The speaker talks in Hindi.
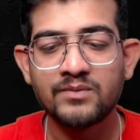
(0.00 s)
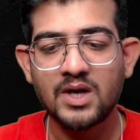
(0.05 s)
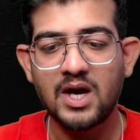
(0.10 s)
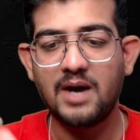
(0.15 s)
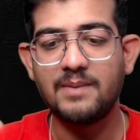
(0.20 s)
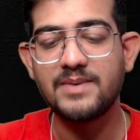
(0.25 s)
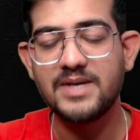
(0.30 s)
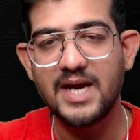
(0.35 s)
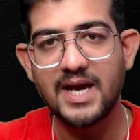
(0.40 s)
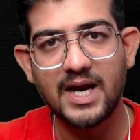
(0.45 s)

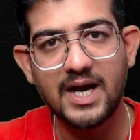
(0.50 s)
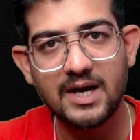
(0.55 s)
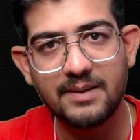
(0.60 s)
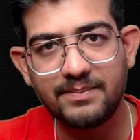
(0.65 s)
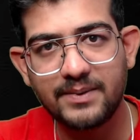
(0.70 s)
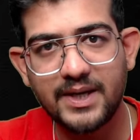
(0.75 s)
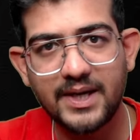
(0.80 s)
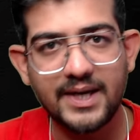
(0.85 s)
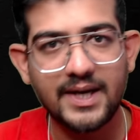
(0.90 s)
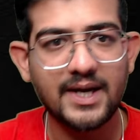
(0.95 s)
हम ये
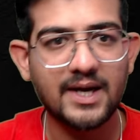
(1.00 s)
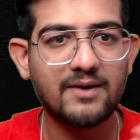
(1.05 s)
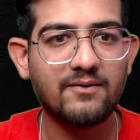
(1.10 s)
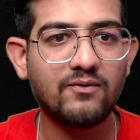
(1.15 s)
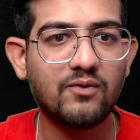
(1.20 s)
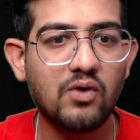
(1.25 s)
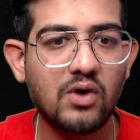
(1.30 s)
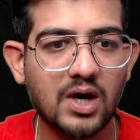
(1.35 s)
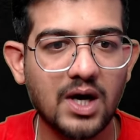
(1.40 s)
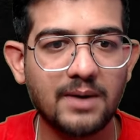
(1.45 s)
कब करें हम
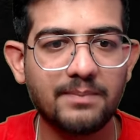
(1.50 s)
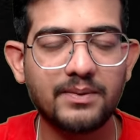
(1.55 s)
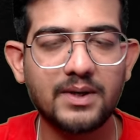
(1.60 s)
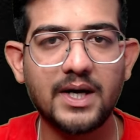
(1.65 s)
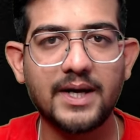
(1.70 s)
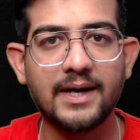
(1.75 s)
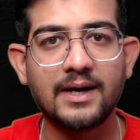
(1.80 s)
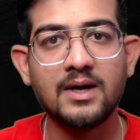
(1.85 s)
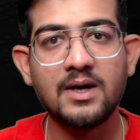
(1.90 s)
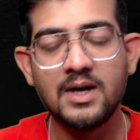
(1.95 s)
वो कब
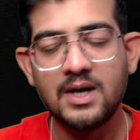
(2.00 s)
करें